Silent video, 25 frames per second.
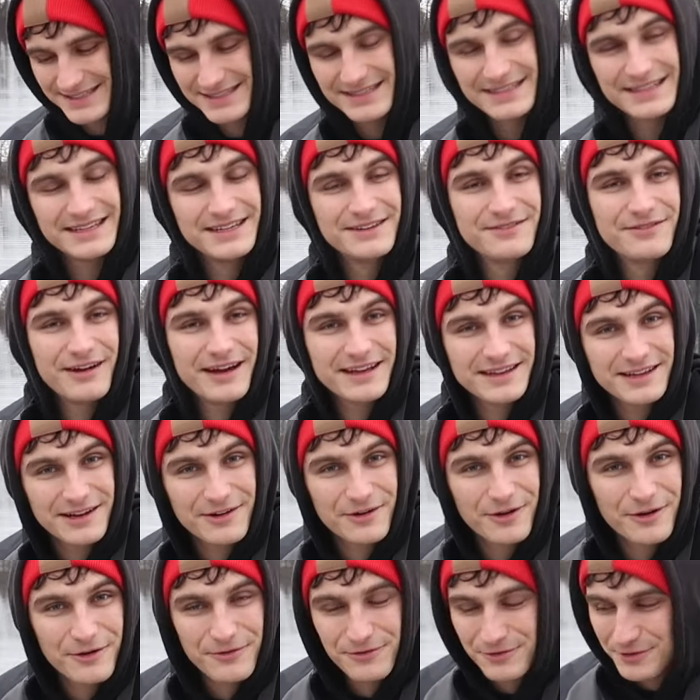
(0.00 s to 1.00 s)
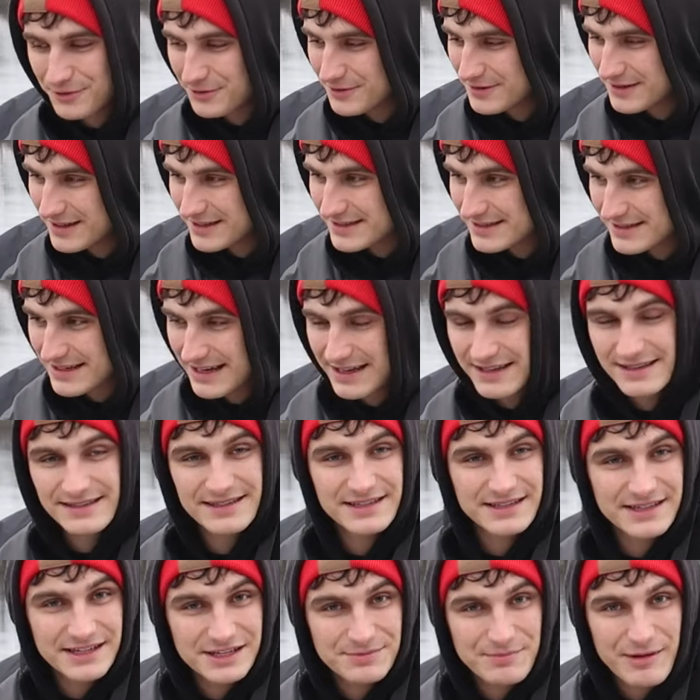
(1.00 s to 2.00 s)
dass die weiterläuft und jetzt
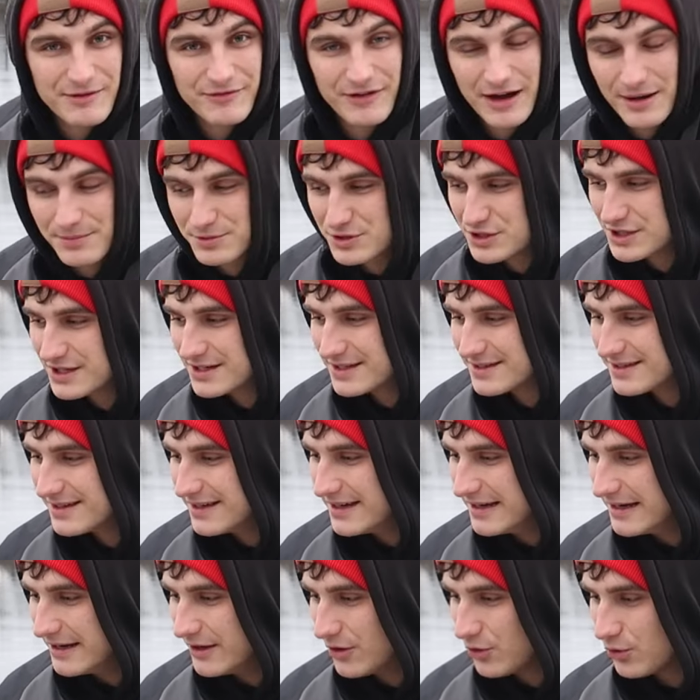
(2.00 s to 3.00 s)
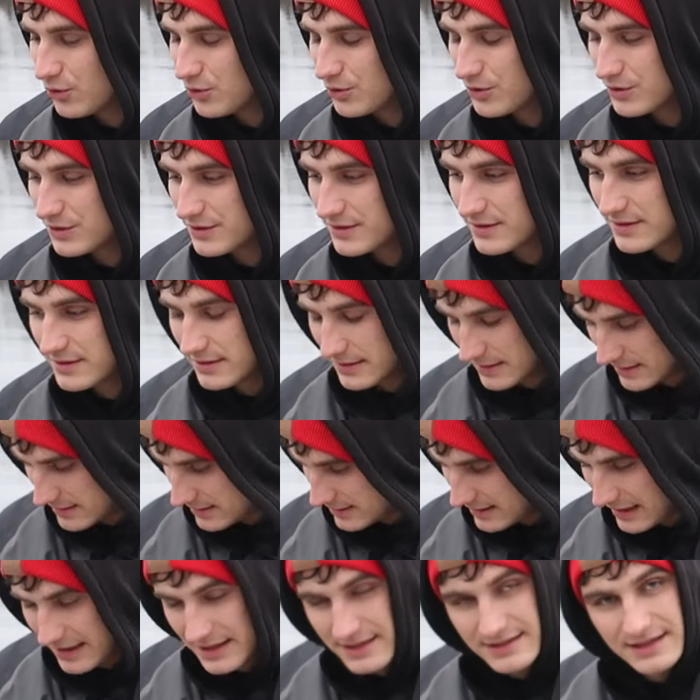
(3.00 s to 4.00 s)
sich nicht mehr verabschiedet. Und
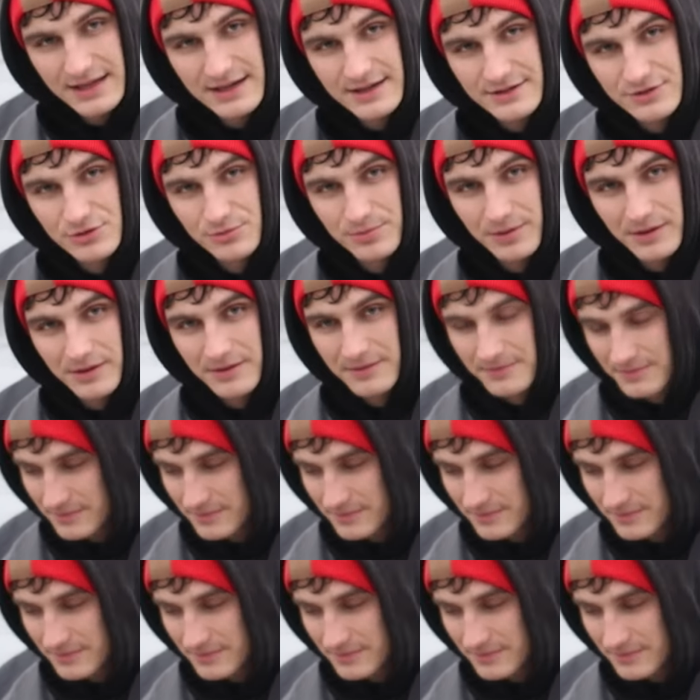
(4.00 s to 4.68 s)
dann ist alles super.